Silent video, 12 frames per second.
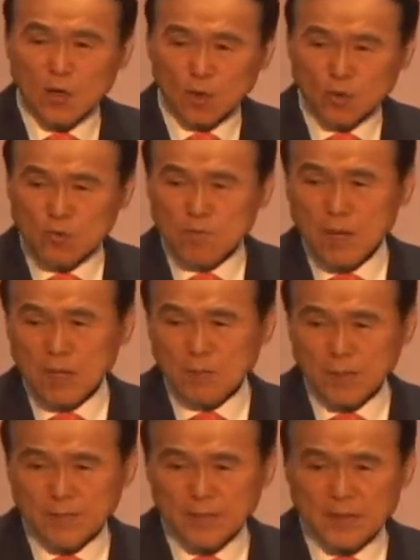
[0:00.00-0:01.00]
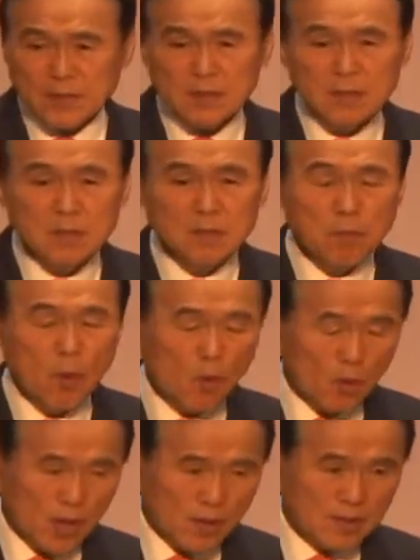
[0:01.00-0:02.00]
요즘 말로 말하면
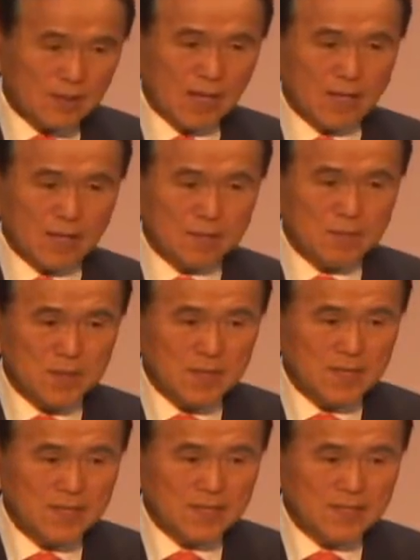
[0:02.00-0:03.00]
성폭행을 당한 겁니다.